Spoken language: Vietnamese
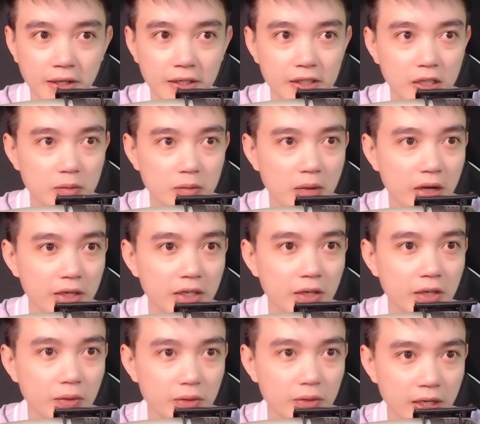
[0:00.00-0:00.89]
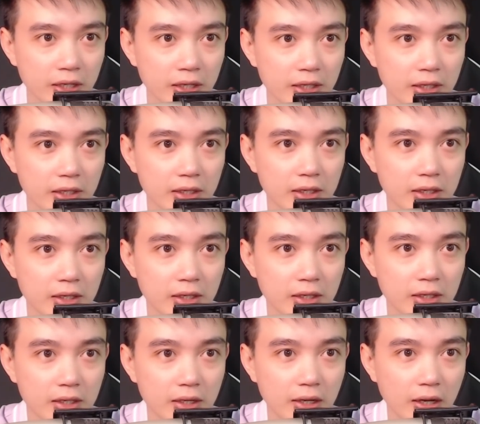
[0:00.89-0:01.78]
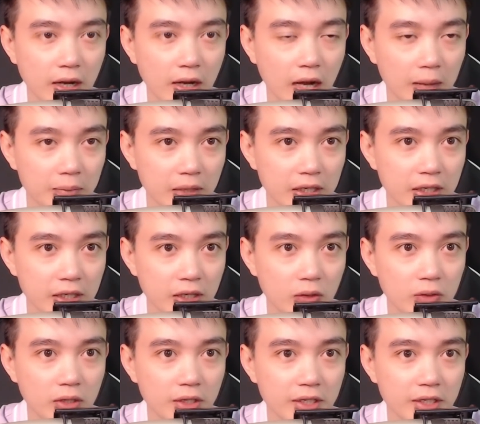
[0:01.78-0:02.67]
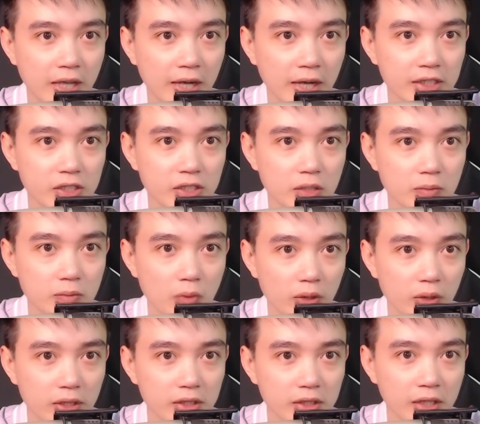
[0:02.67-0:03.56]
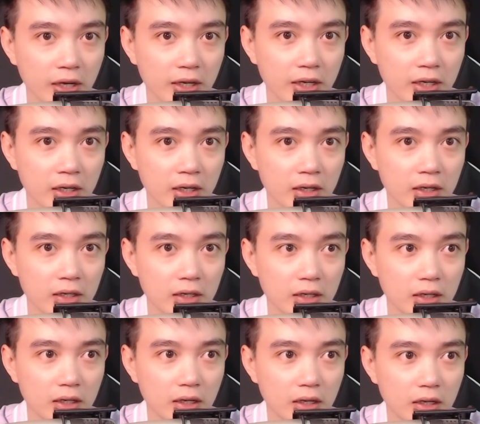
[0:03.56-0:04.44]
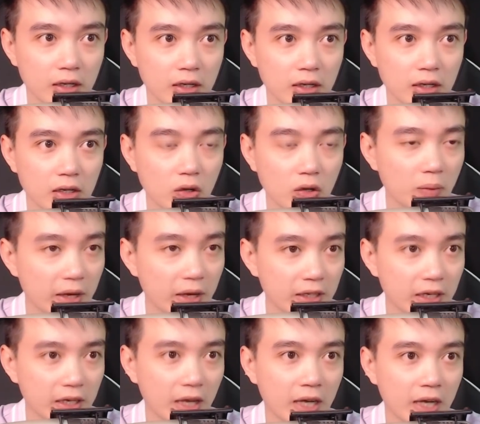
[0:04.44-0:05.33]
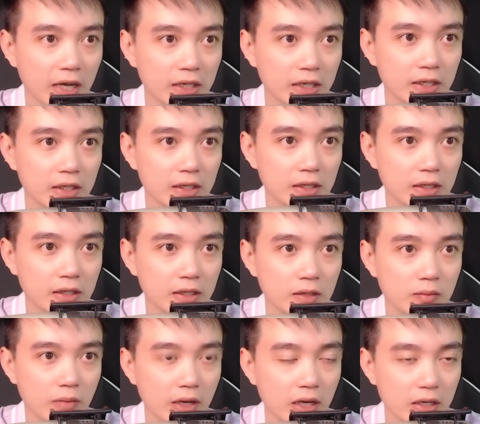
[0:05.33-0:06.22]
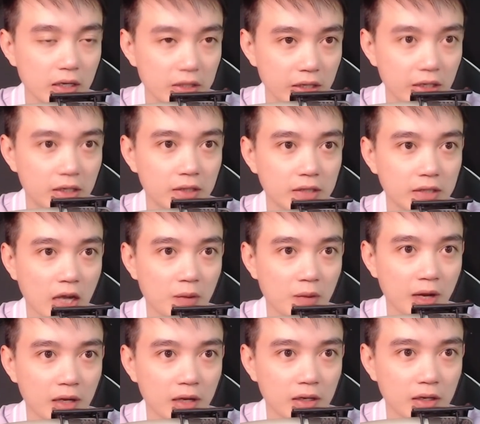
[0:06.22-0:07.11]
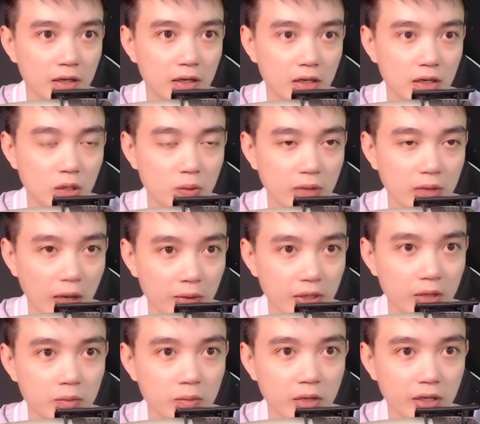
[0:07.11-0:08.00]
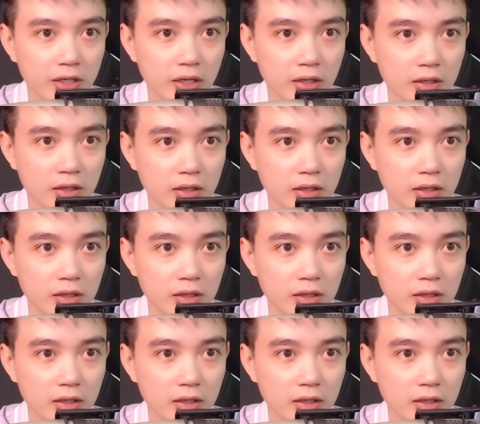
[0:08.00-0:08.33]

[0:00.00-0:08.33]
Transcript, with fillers: Tao bận nhiều việc, làm cái gì có thời gian đi xin bùa chứ thằng kia. Còn mày thì lại khác, mày ít việc hơn tao mà, lúc nào đi không được chứ.